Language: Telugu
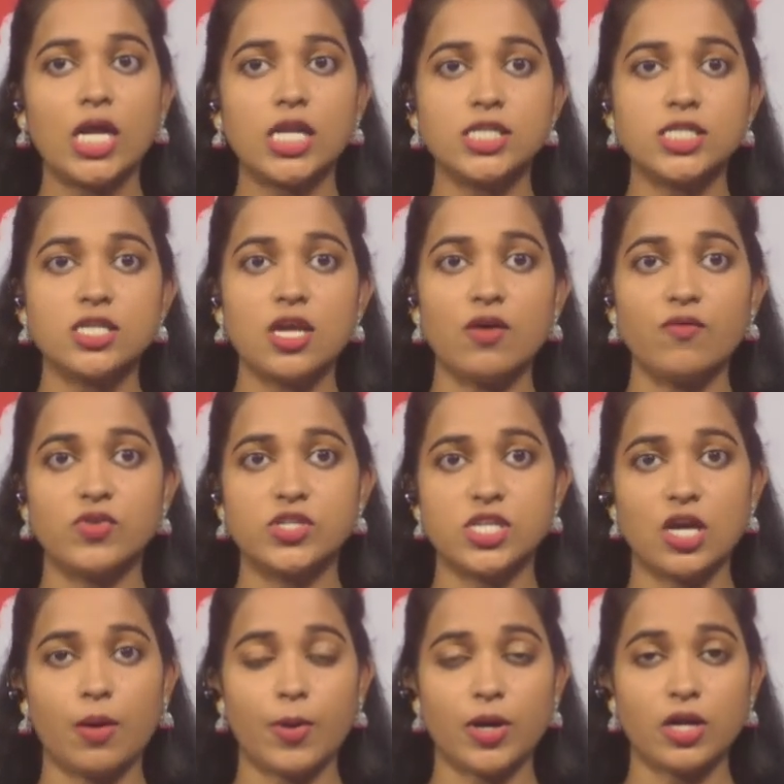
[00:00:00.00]
కృష్ణా
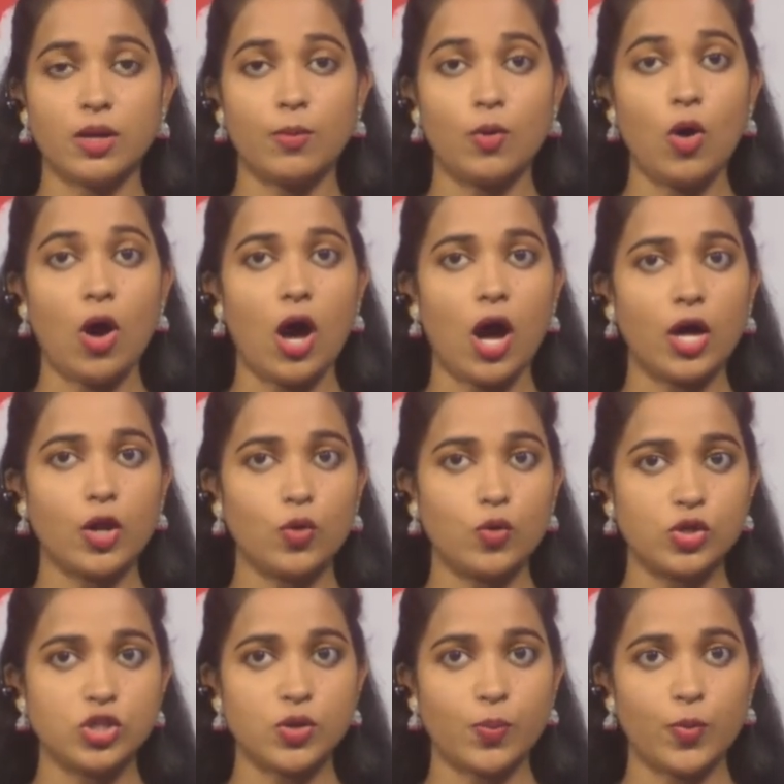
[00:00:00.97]
విశాఖపట్నంలో
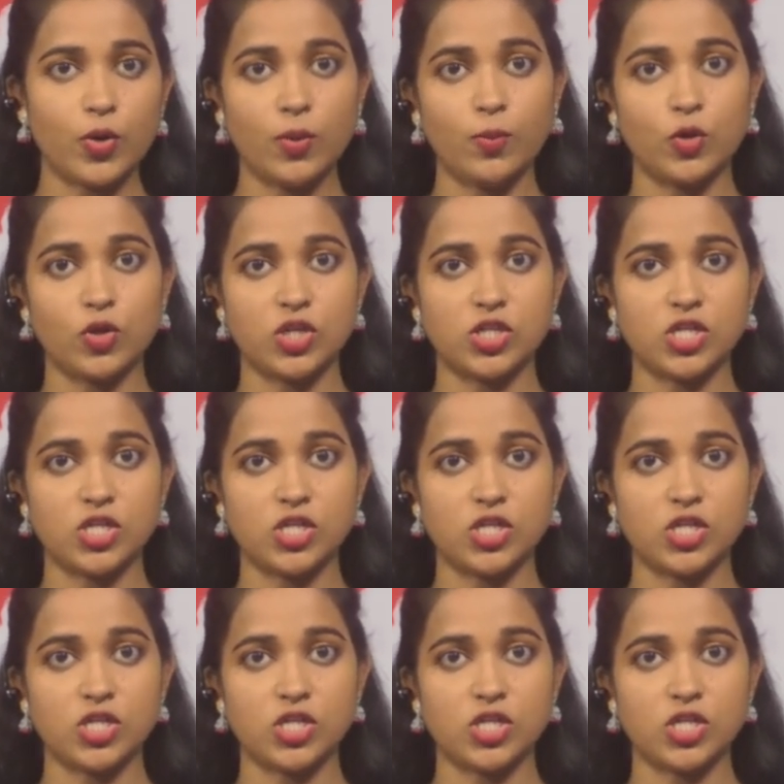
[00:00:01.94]
ఆరుగురు చొప్పున మృతి